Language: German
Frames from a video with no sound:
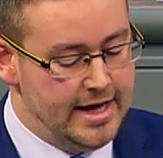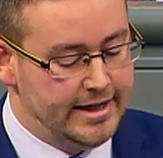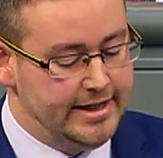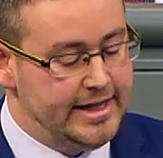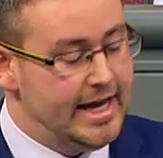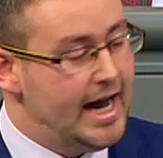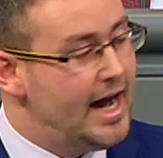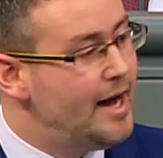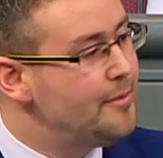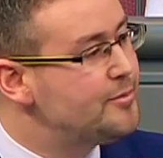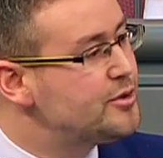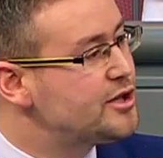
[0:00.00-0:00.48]

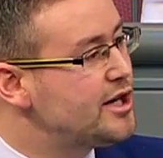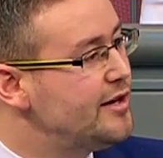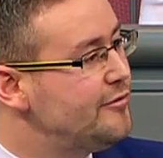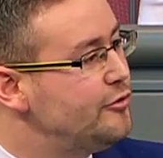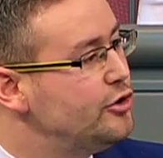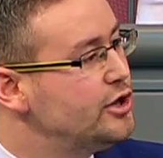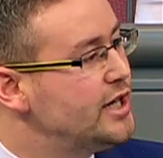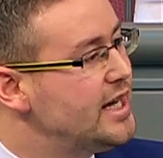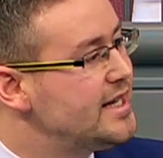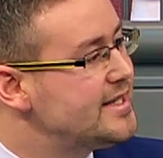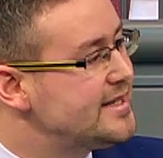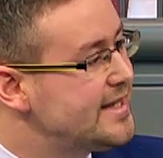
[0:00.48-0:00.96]
Die
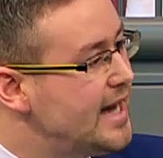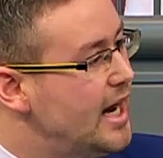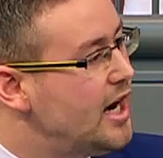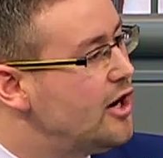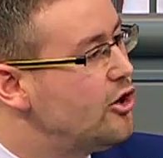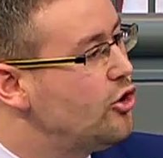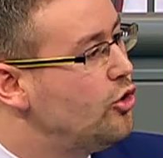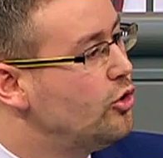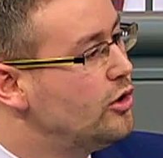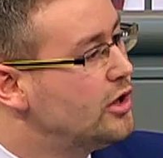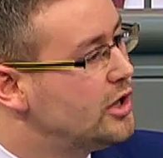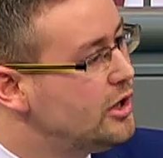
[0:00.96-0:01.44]
Abschaffung der
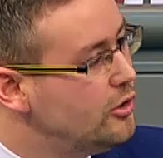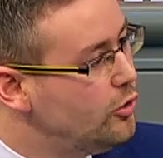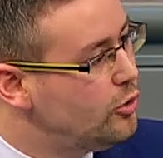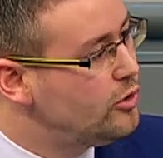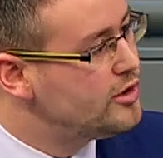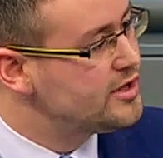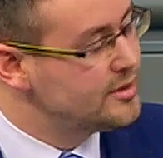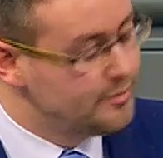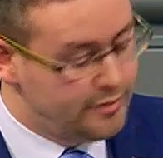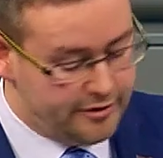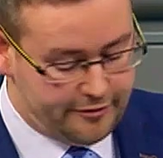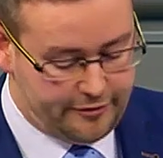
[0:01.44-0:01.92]

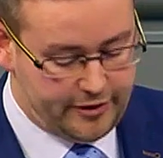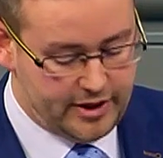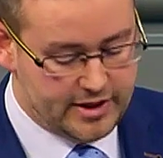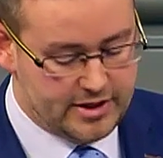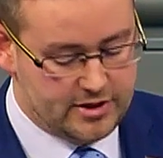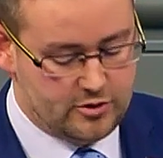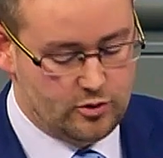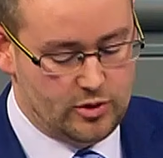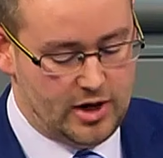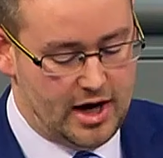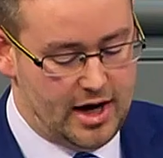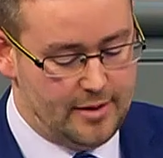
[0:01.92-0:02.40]
sachgrundlosen
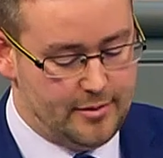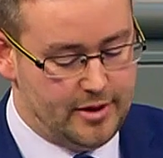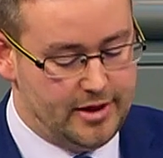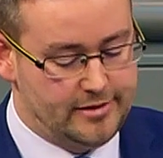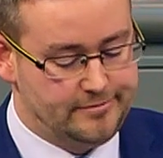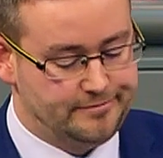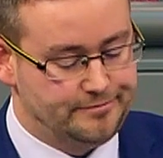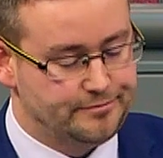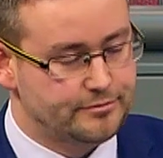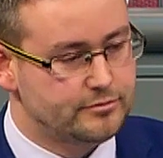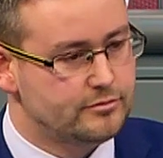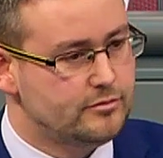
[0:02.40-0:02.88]
Befristung
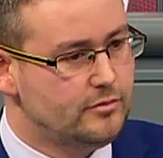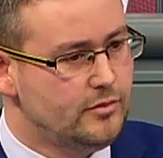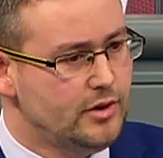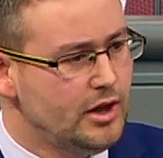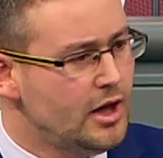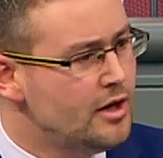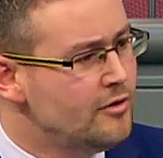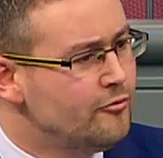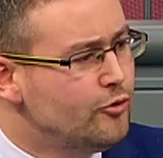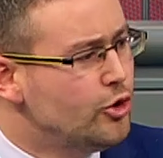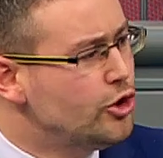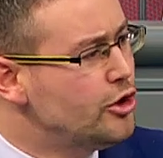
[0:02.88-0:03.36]
aber
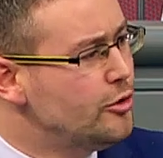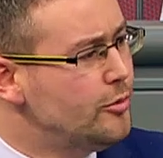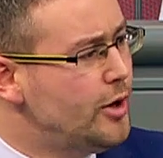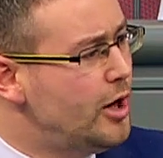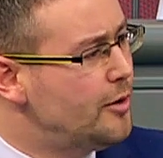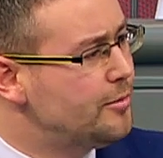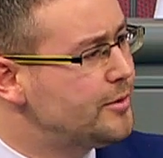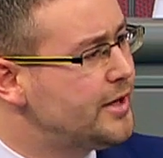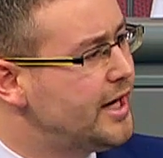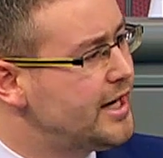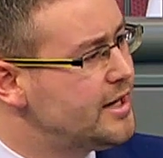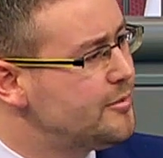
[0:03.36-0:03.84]
würde
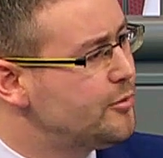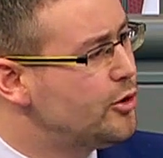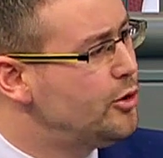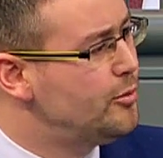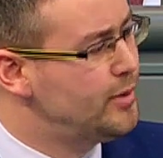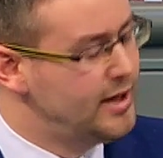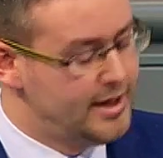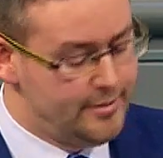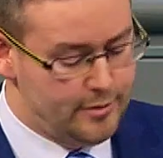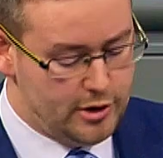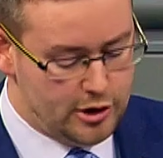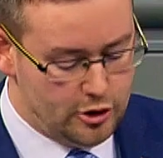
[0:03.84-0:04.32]
überhaupt keine
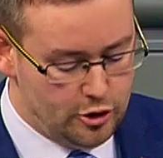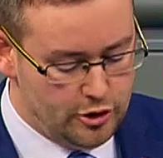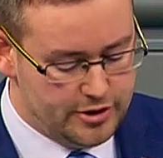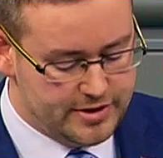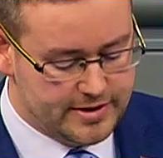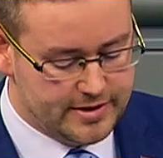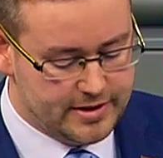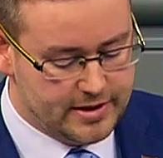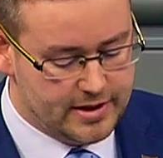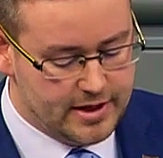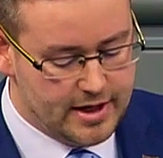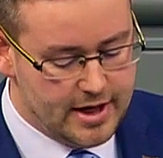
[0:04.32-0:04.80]
Probleme
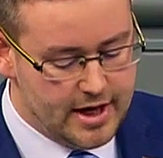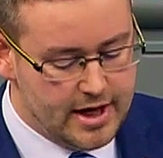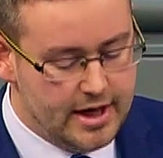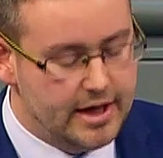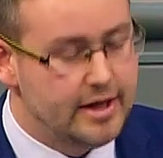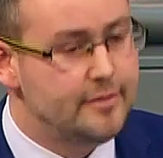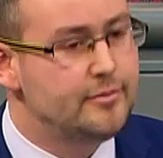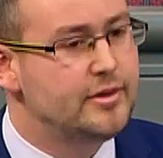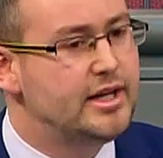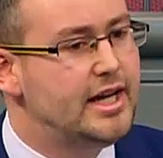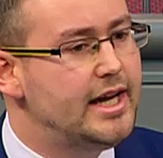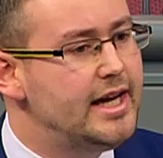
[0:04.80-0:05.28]
lösen.
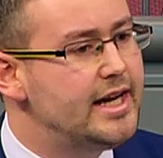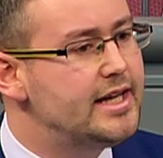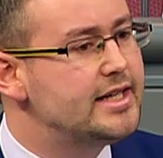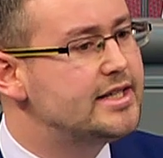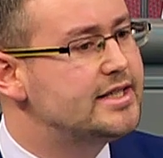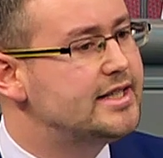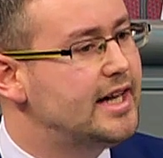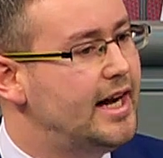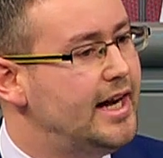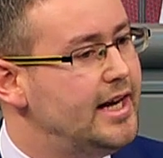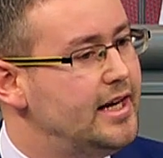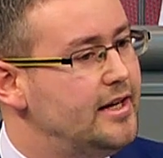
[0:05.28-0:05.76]
Im
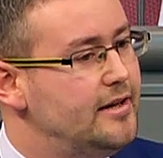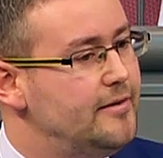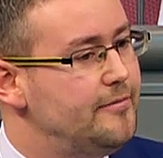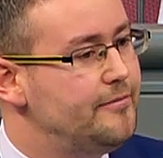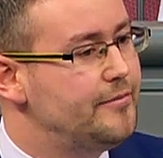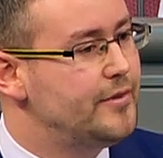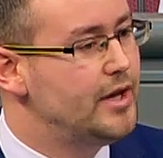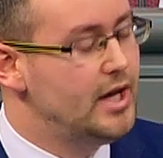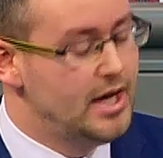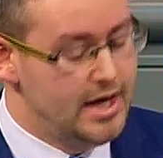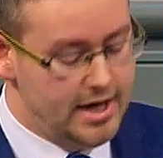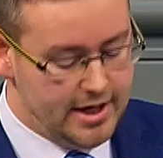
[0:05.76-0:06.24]
Gegenteil,
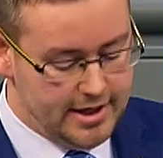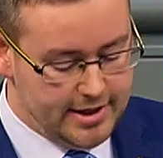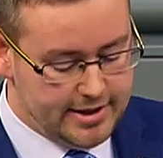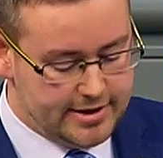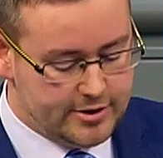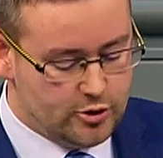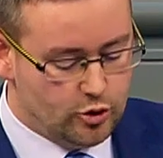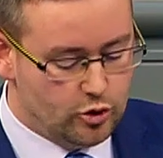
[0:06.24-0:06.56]
in